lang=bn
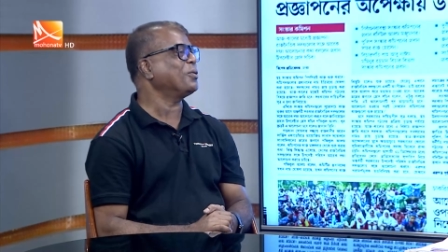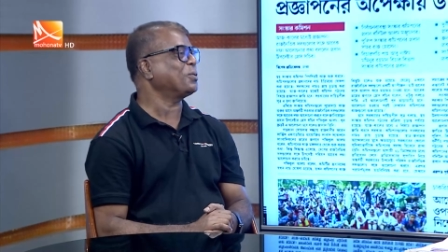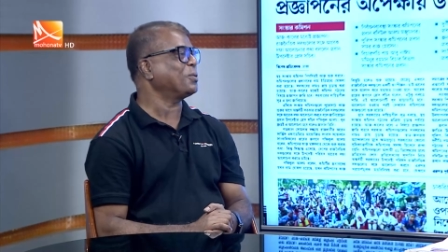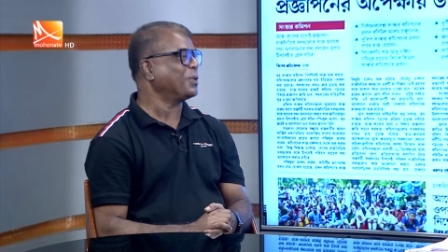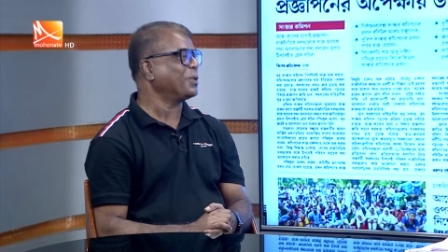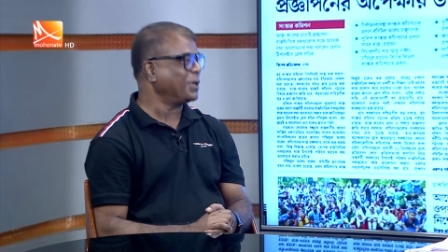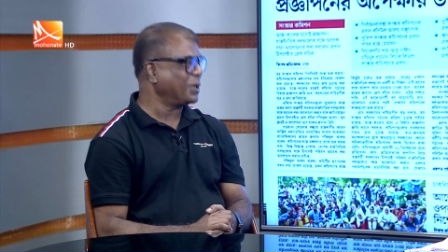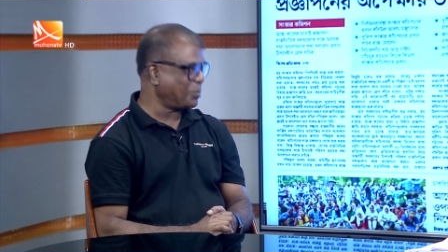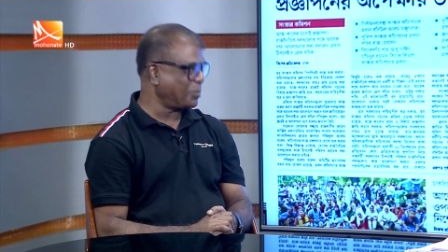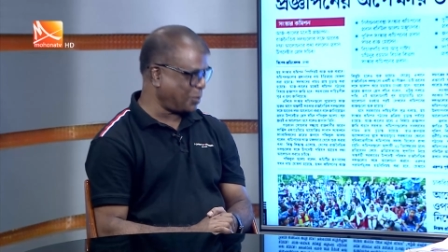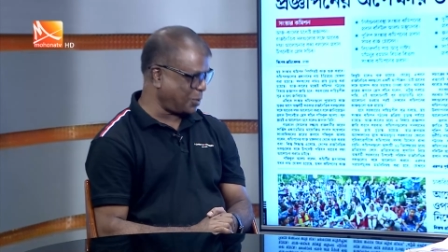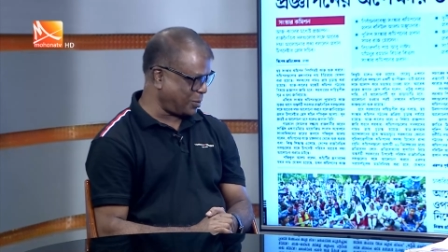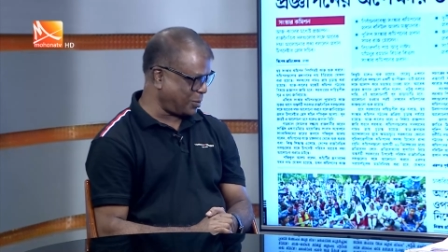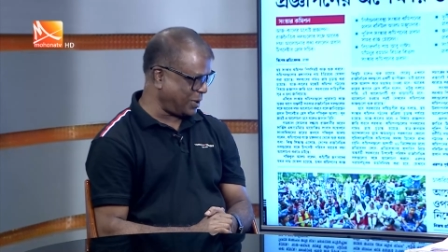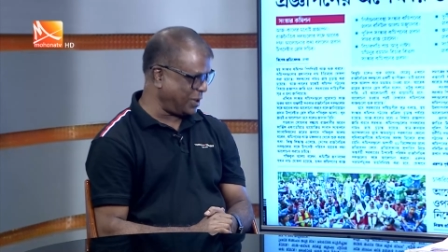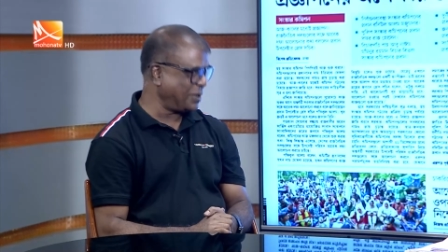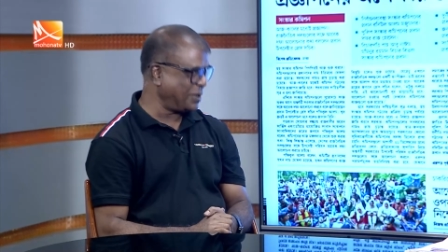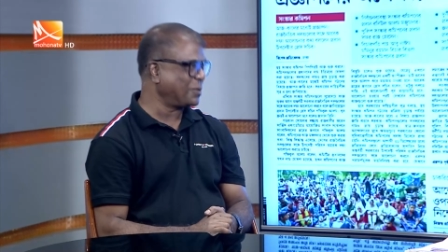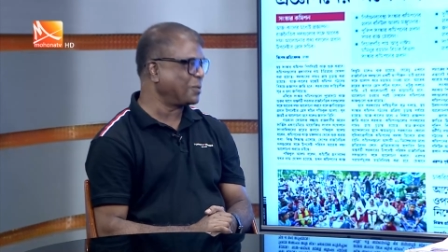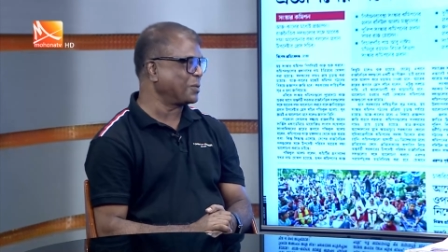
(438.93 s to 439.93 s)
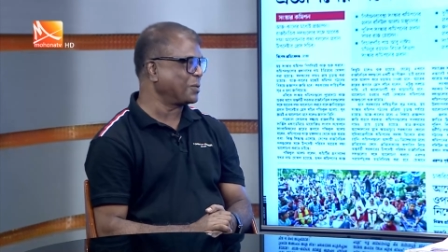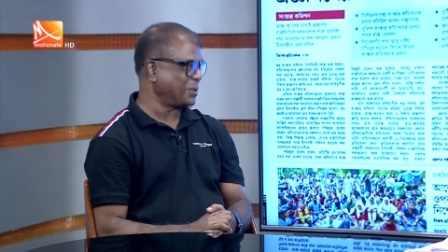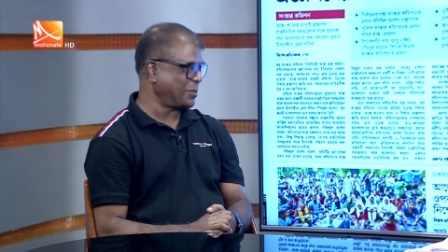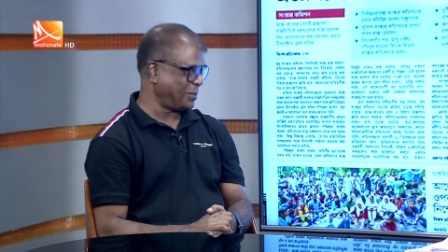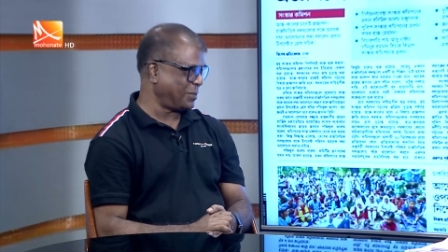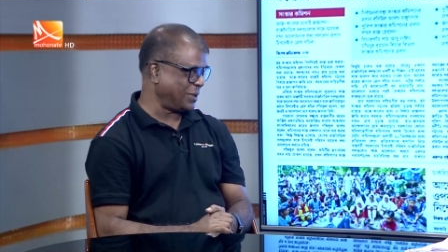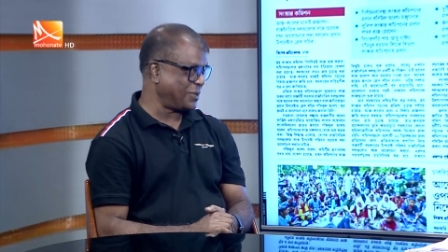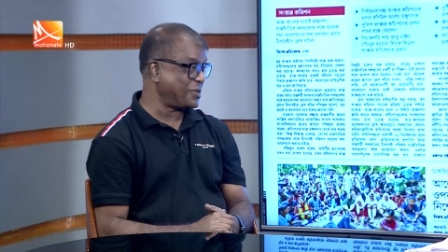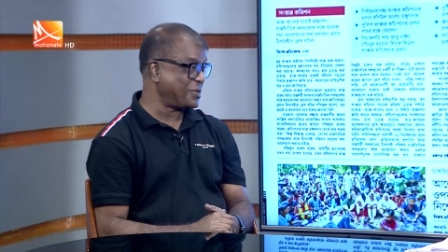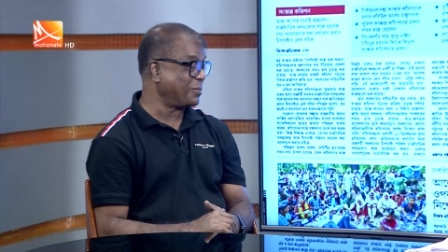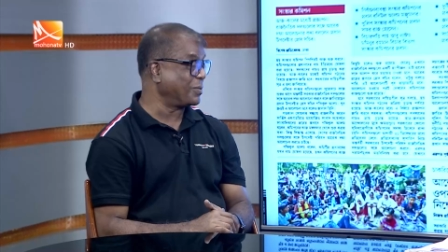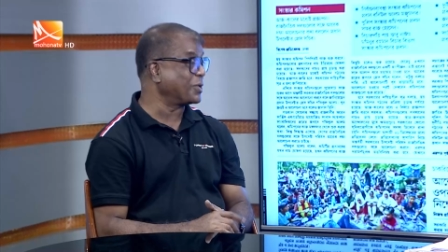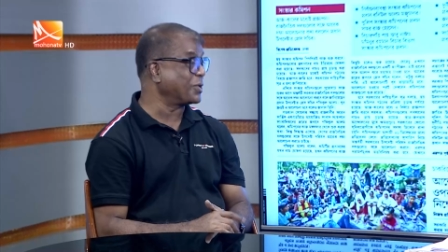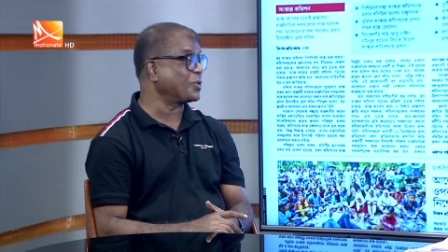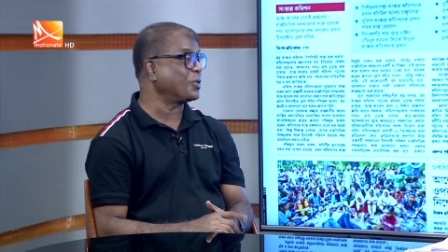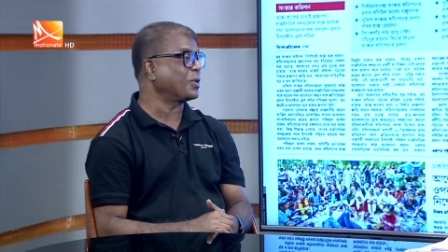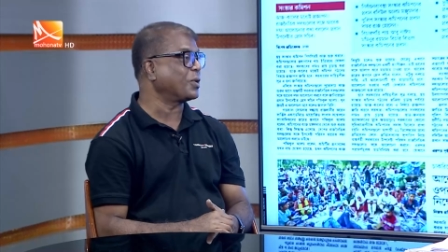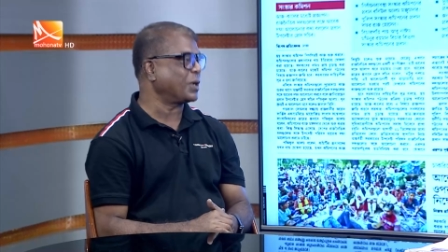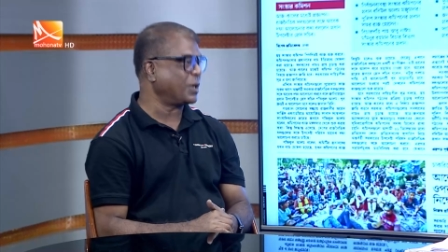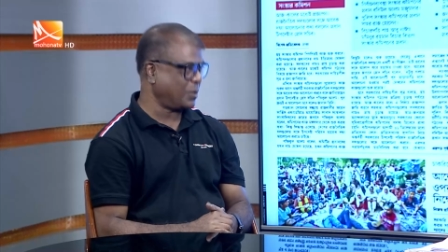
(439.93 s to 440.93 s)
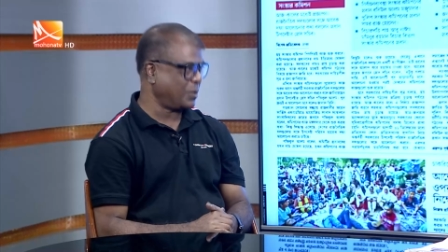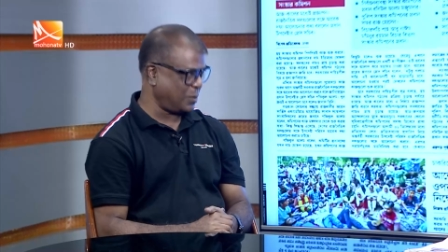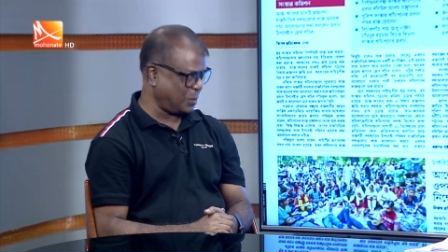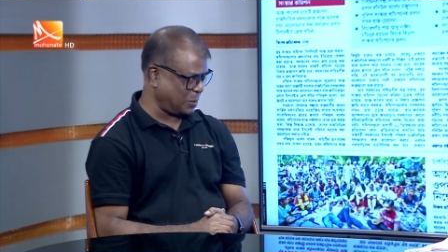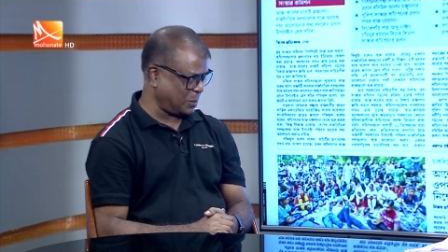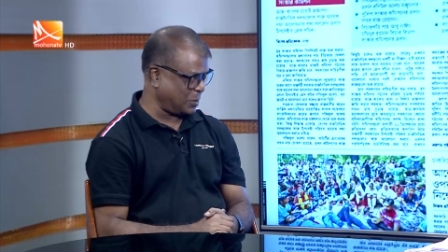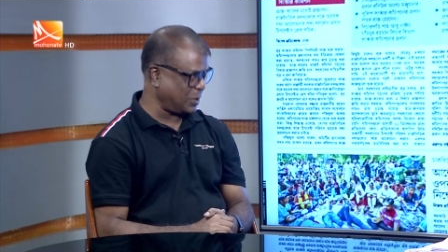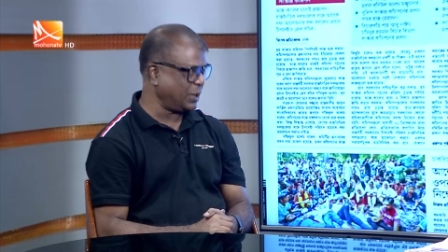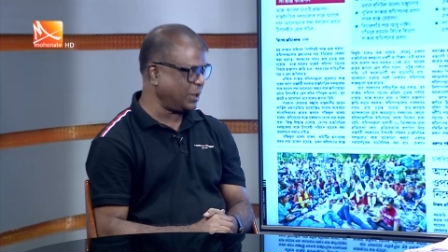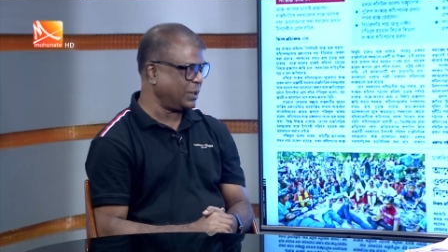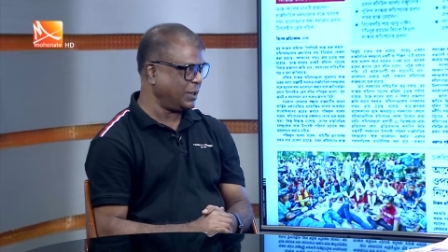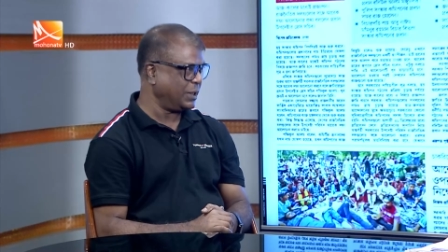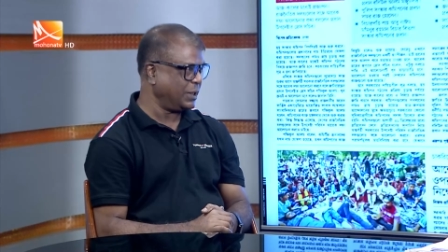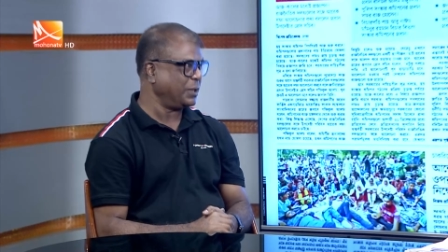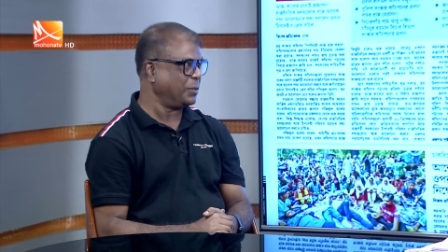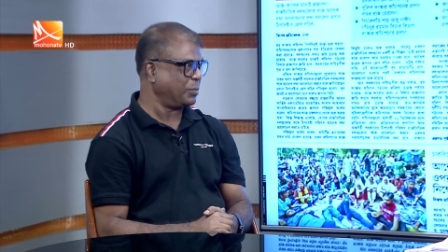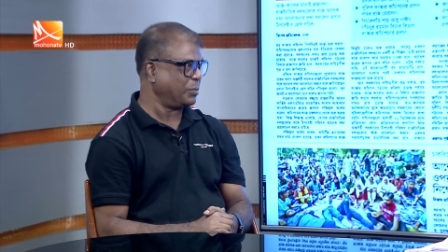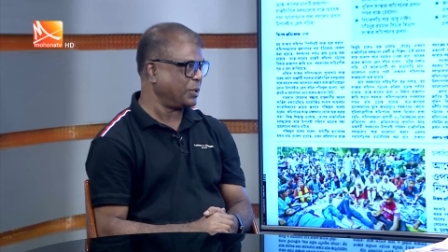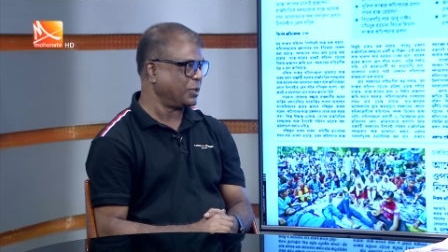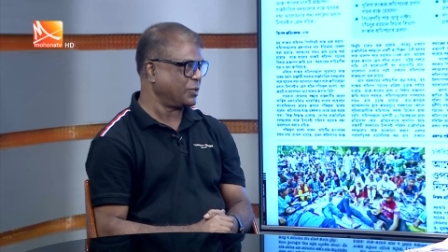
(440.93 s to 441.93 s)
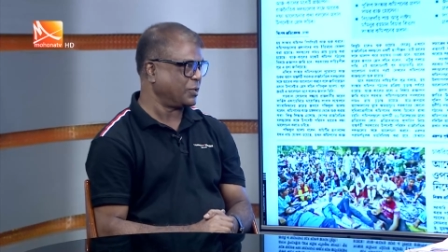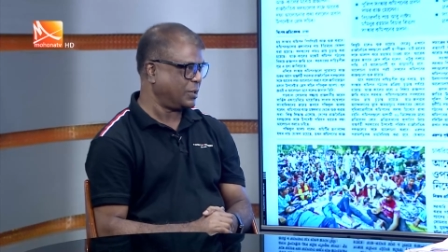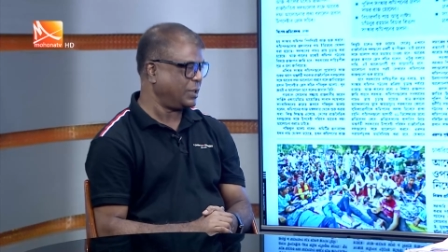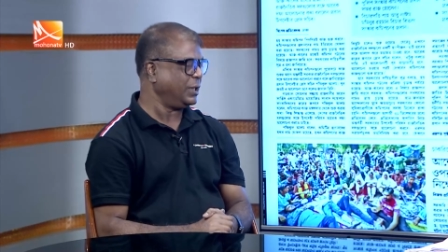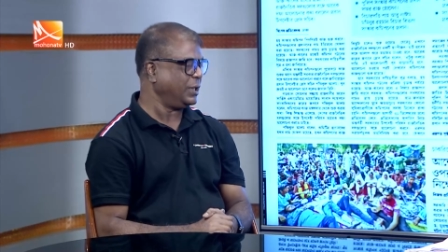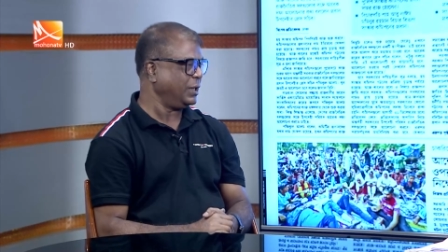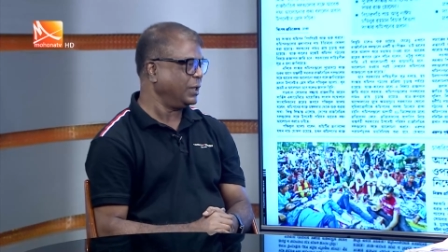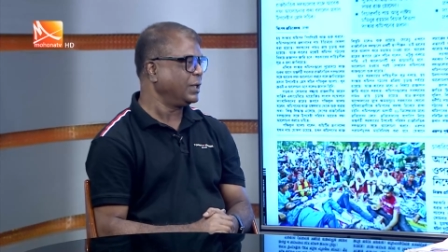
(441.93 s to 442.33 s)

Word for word: কতখানি প্রোভাইড করতে পারছি বা সরকার কতটা দিতে পারছে